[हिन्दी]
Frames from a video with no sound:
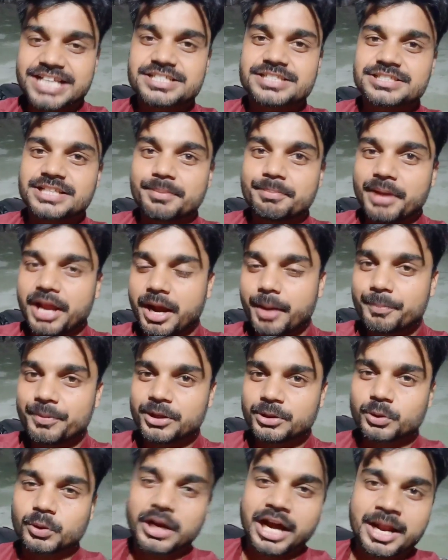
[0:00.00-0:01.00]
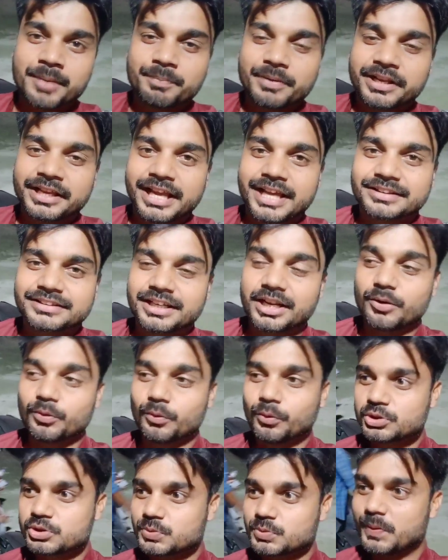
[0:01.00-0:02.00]
से जब मैं अपने दुकान पर गया था ना
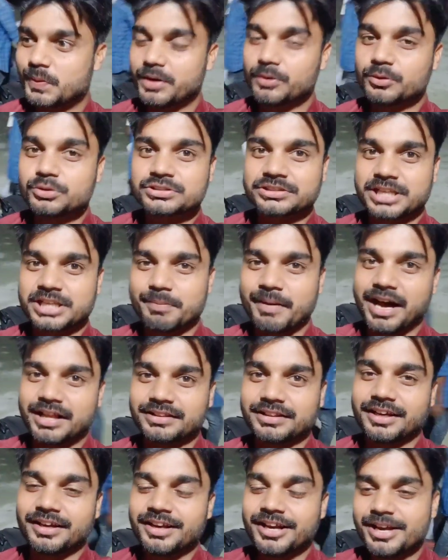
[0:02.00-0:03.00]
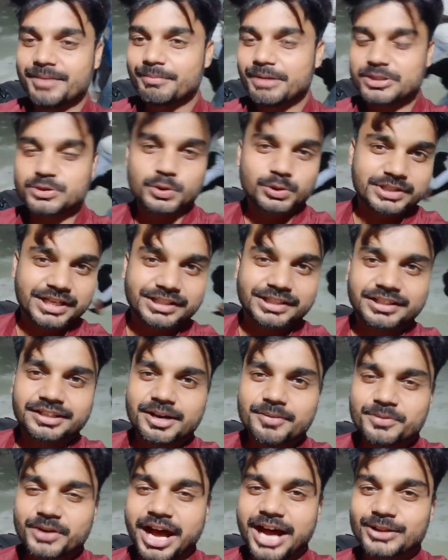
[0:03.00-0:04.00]
उस उसके बाद ना मैं सोचता था
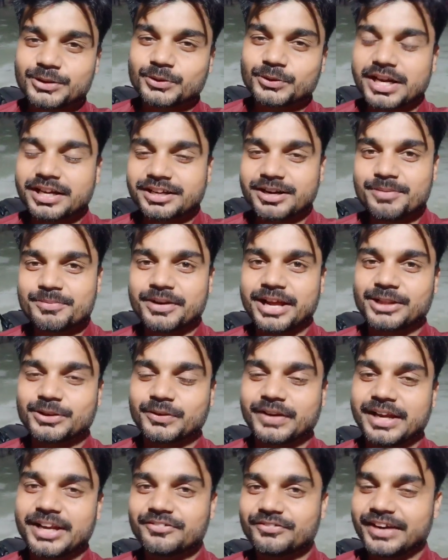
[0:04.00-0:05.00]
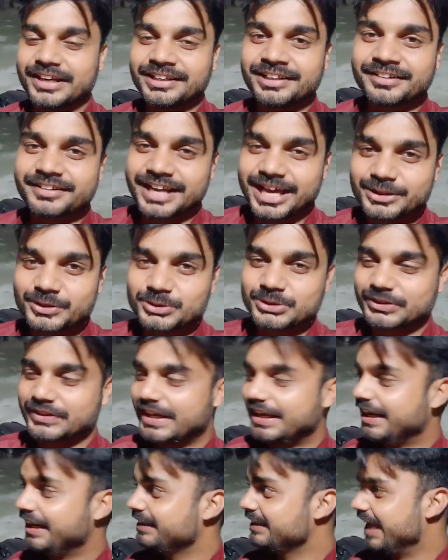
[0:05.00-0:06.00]
कब रात होगा कब रात होगा एंड फाइनल रात हो चुका
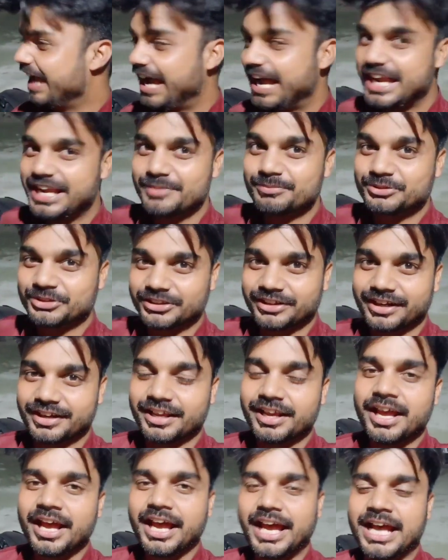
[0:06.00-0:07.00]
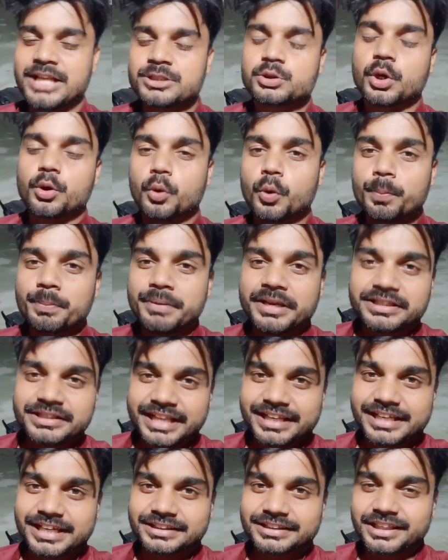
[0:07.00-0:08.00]
है एंड आई एम हियर एंड जो उम्मीद
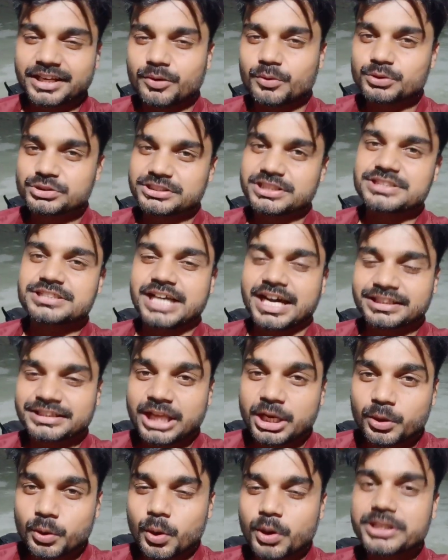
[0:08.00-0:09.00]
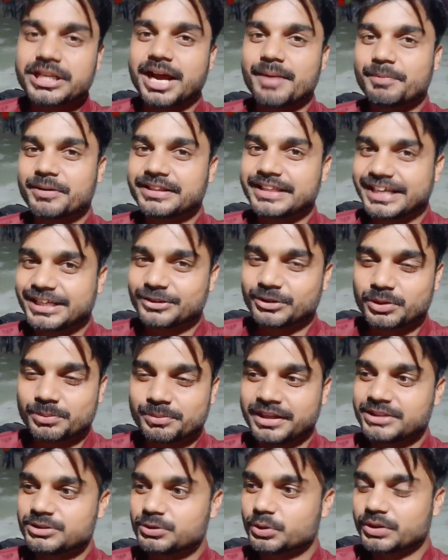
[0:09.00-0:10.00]
नहीं करता ना उससे ज़्यादा लोग यहाँ पर देखने को
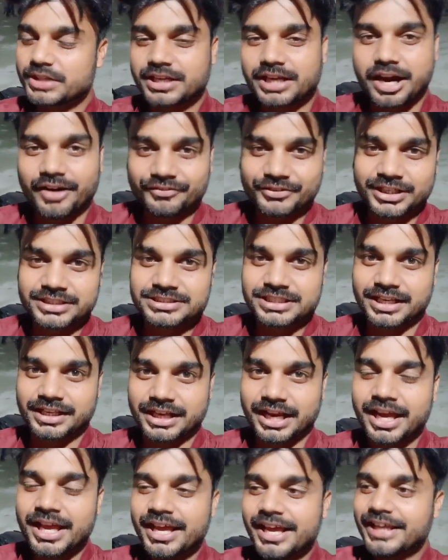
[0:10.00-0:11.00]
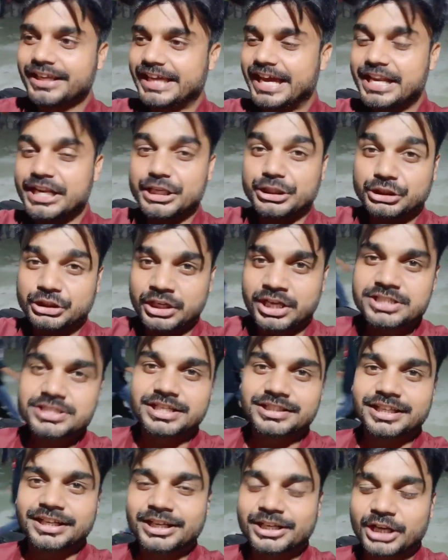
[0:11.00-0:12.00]
मिला जो कि काफ़ी अच्छा लगा खैर इतना
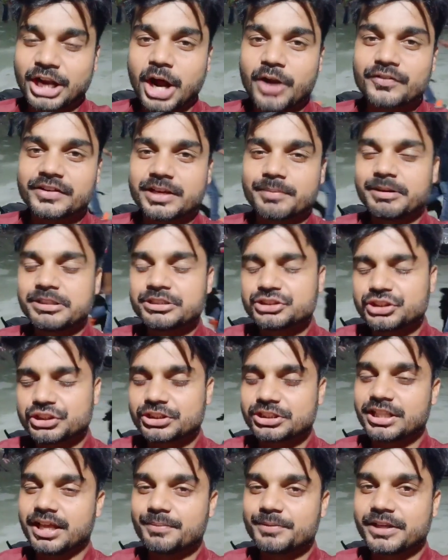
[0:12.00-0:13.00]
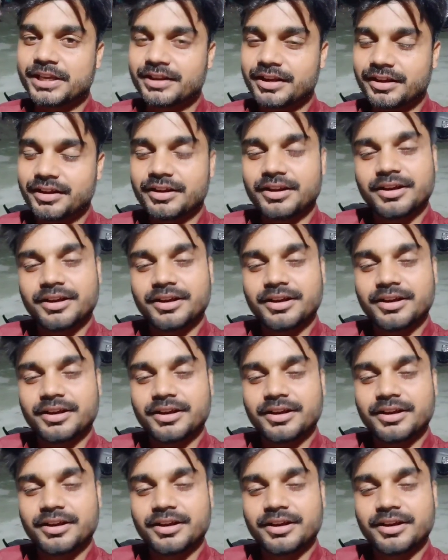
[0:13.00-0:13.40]
ज़्यादा क्राउड नहीं बस जितना भी है ना